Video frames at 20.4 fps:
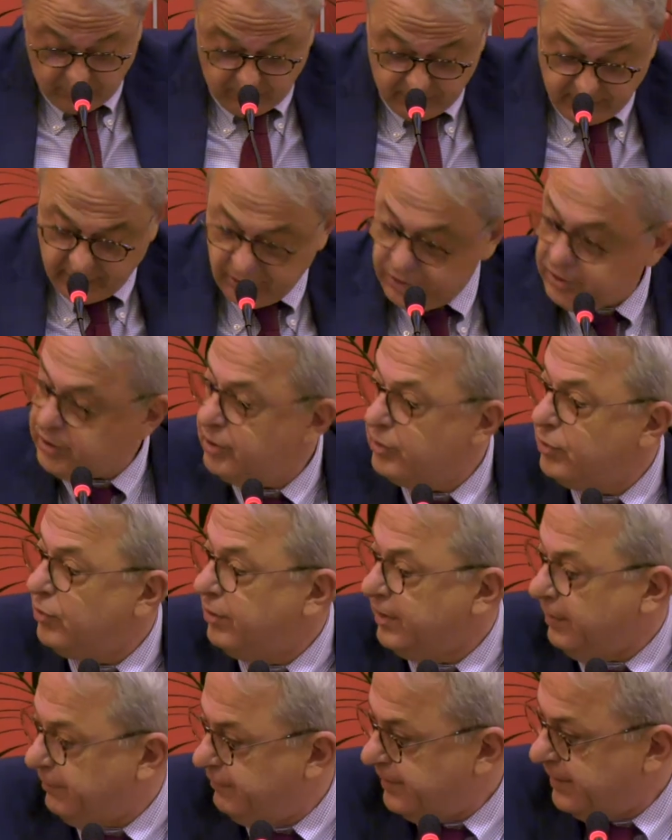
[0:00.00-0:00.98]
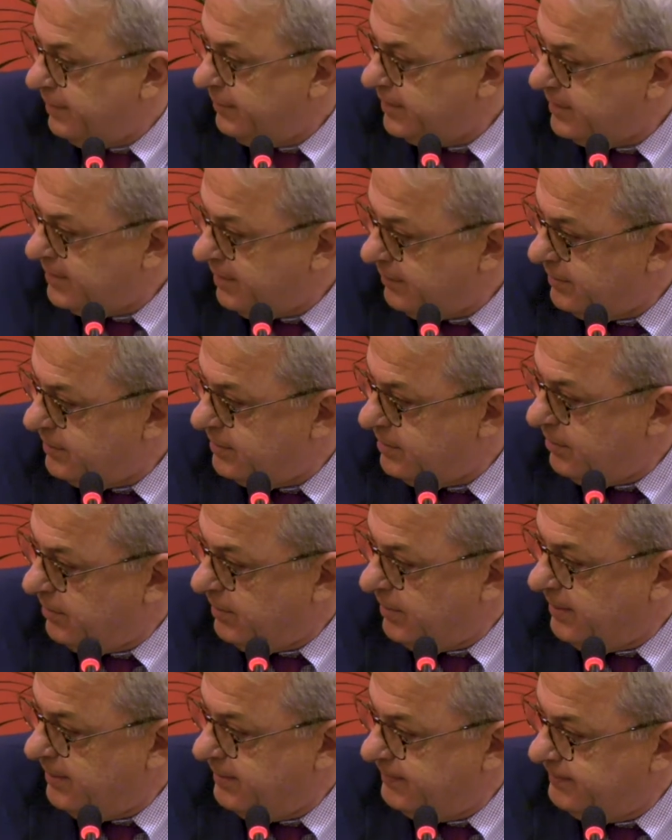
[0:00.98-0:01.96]
dei miei genitori a fare questa
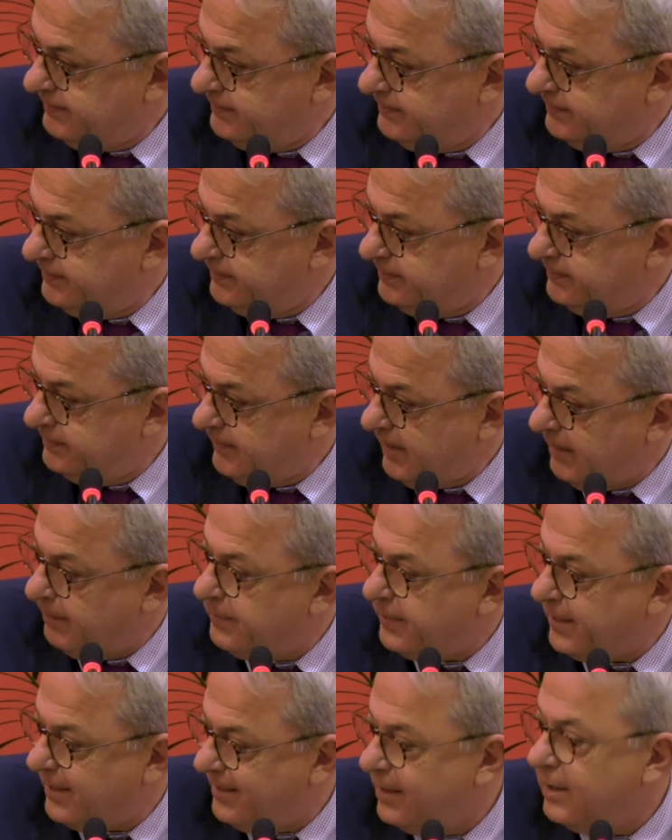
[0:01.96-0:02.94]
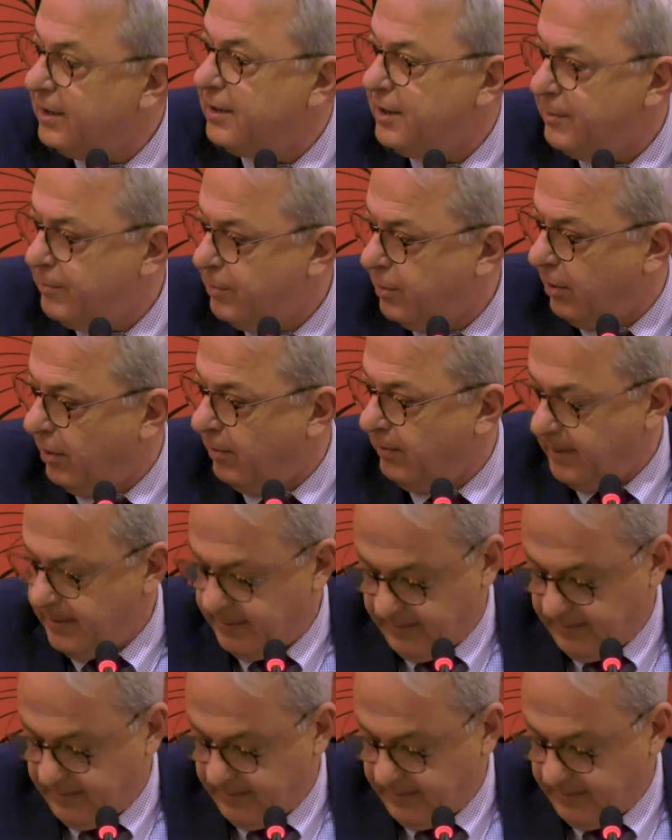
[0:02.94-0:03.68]
questione, a prendere il diploma